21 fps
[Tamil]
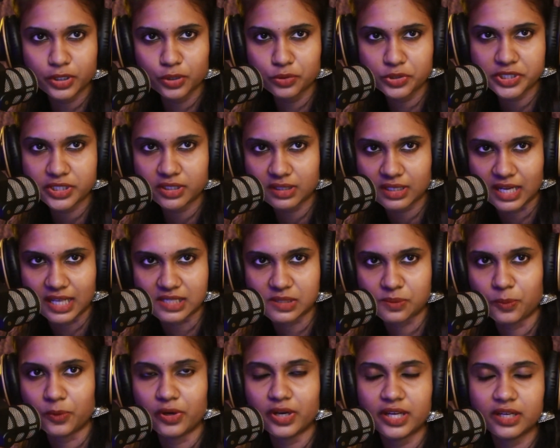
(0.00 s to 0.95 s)
டியூஷன் கிளாஸ்
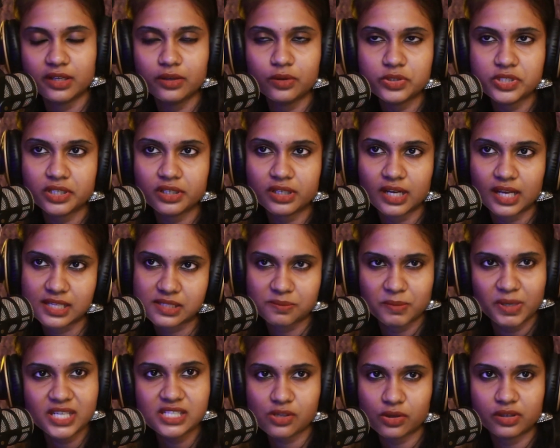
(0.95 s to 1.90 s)
போனேன் டியூஷன் கிளாஸ்
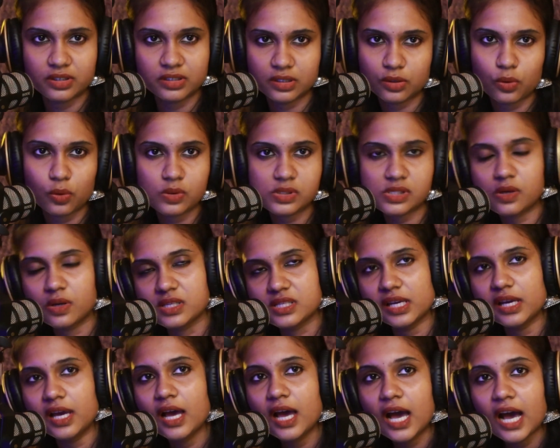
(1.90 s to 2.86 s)
மீன்ஸ் ஒரு கோர்ஸ் ஒன்று